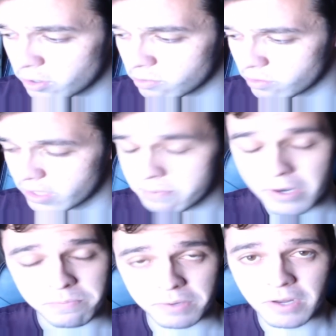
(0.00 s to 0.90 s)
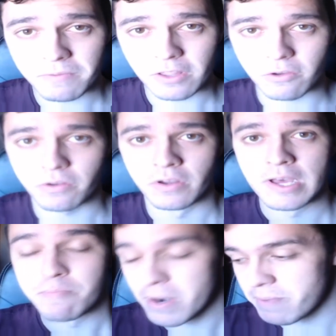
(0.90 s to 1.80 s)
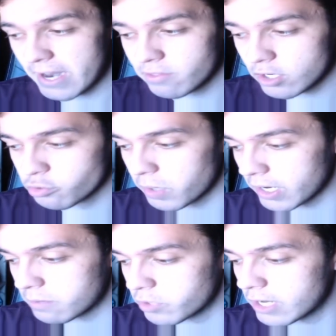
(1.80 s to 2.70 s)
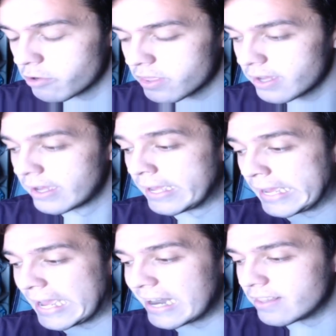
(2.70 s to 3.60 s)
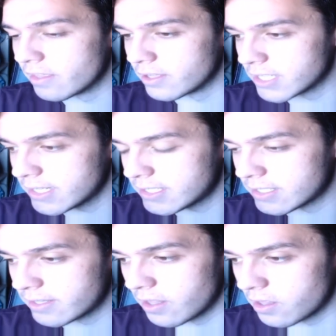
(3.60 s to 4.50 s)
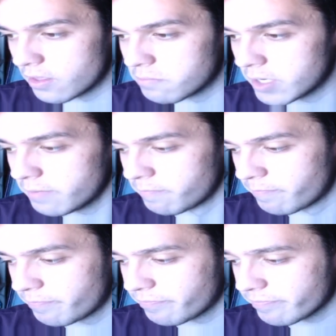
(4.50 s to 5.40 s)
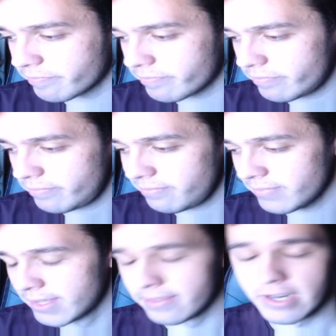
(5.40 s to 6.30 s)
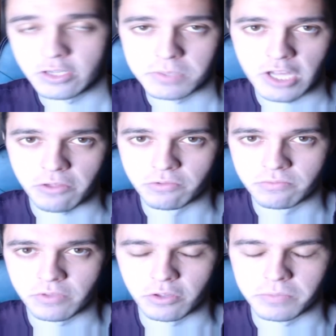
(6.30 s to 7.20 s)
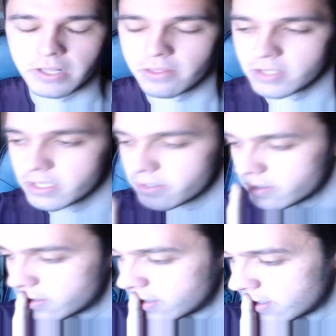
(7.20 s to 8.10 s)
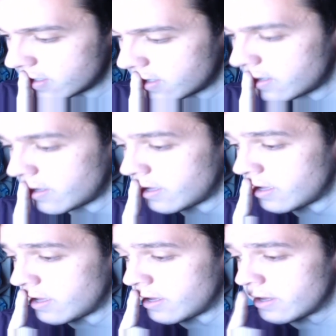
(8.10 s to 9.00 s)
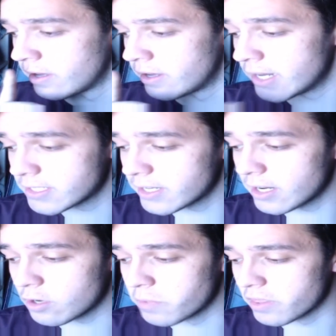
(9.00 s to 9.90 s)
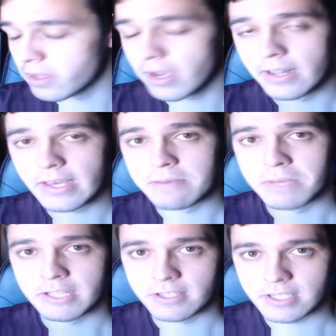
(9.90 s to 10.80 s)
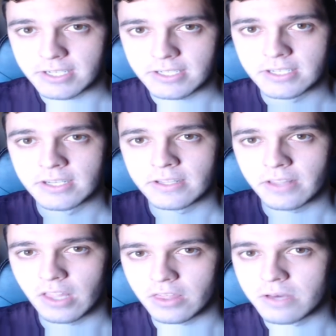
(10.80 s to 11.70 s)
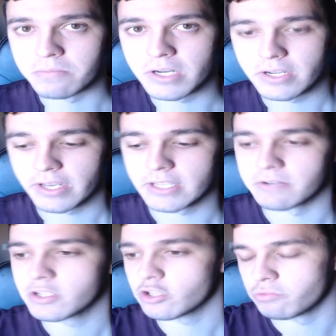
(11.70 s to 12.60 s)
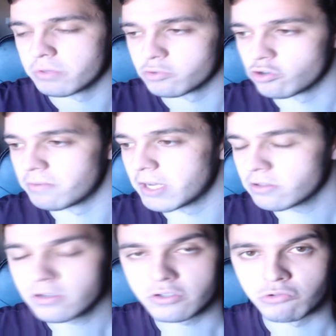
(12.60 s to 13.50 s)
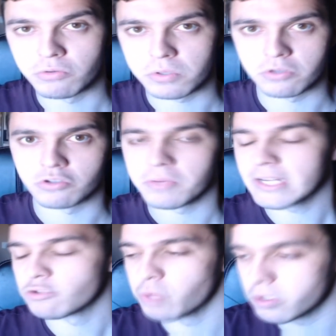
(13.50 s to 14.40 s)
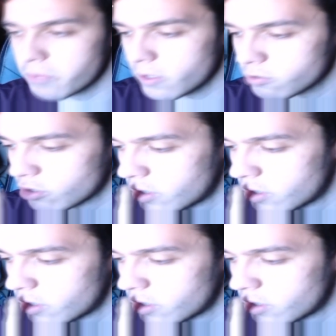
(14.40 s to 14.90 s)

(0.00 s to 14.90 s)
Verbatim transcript: anuncié, pero el primer vídeo preparando la Superliga Mundial lo hice el 16 de diciembre del año pasado, de 2017. Y la serie la comencé el día 26 de diciembre, que ya sabéis que tuvimos una maratón, estuvimos dos semanas subiendo vídeos